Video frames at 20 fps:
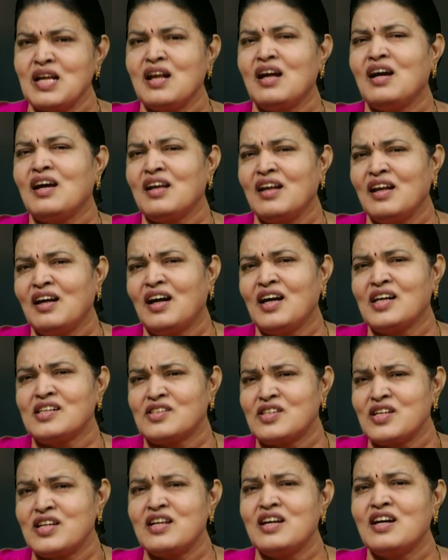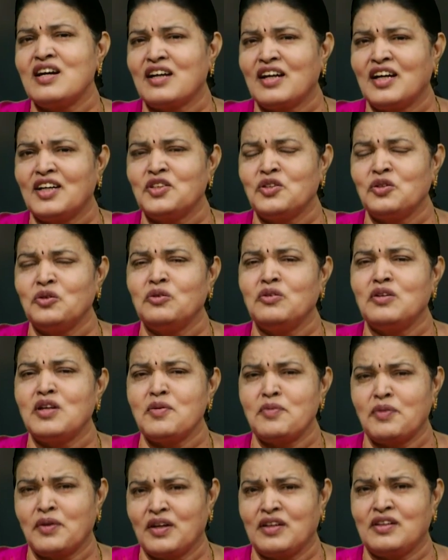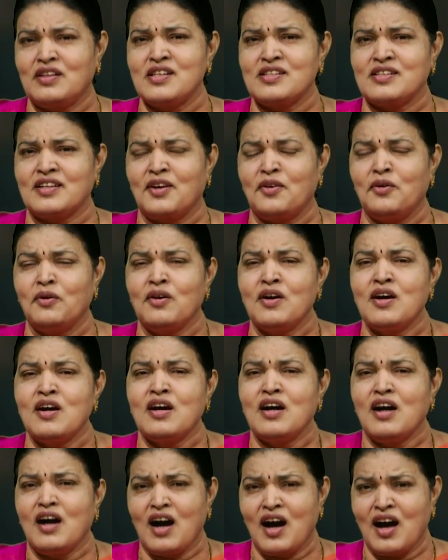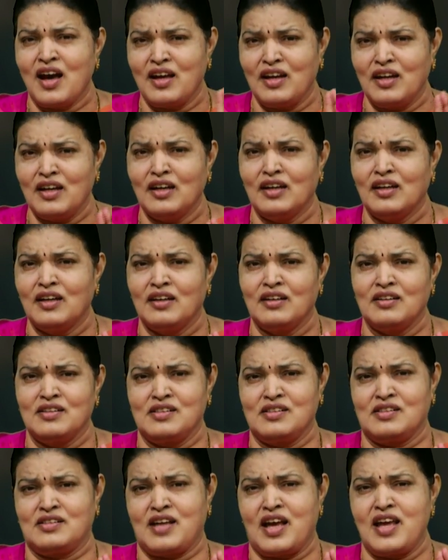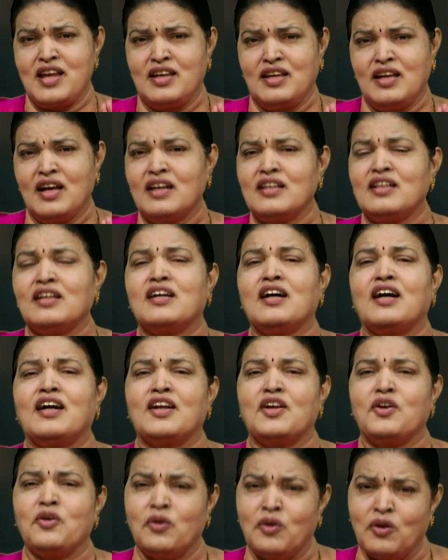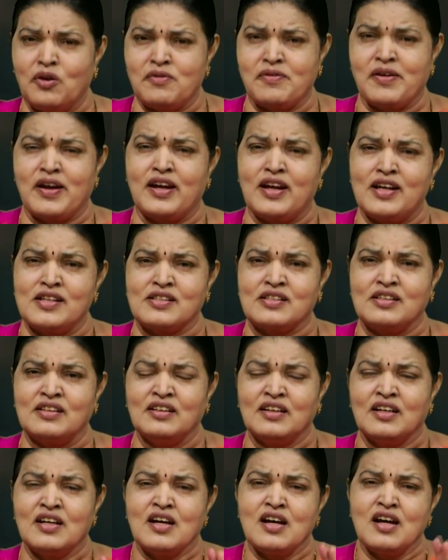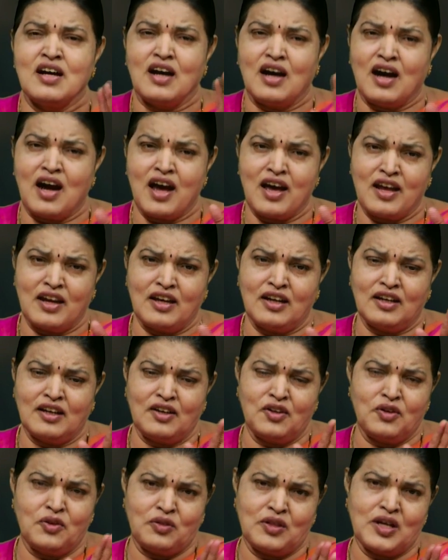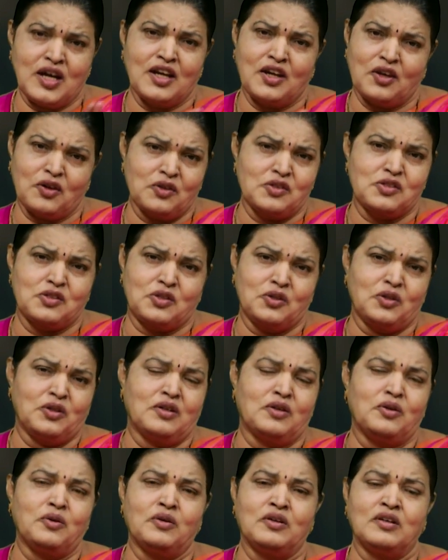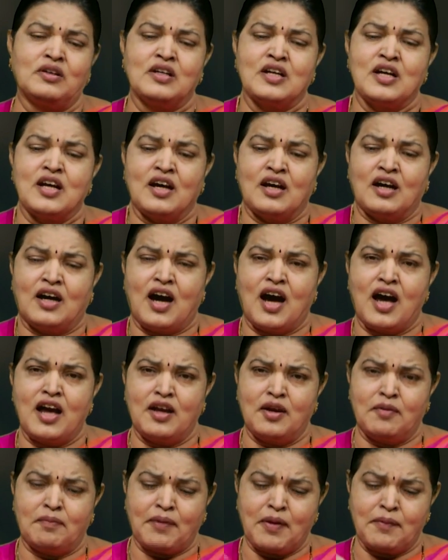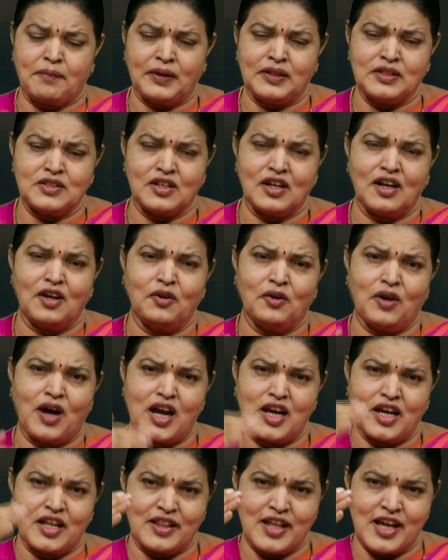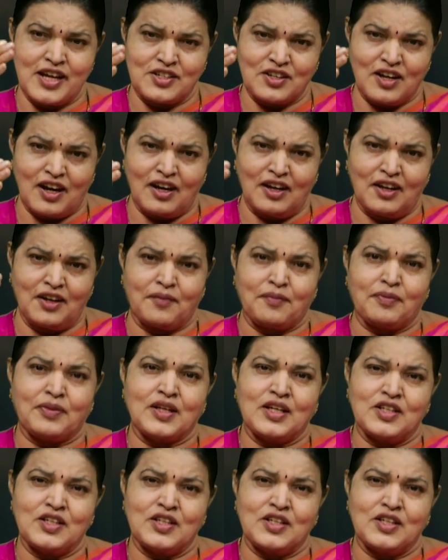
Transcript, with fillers: ఇలా ఇలా సిరియా రాజు నెబుకద్నెజరు ఆయన సైన్యాధికారి హోలో ఫెర్నెస్ ఆయన యుద్ధానికి వస్తూ ఆయన ప్రపంచంలో అన్ని దేశాలని